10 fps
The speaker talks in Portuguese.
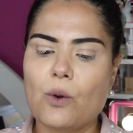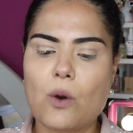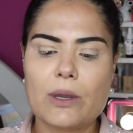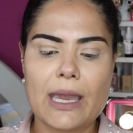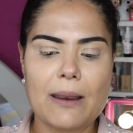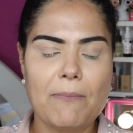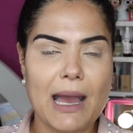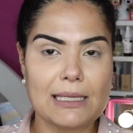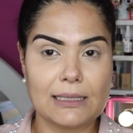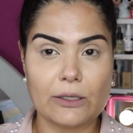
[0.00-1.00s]
qualquer
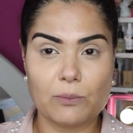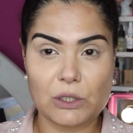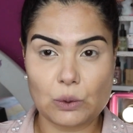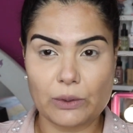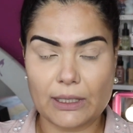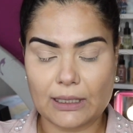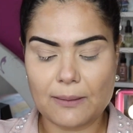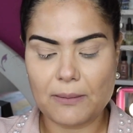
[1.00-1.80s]
base que eu misture aqui,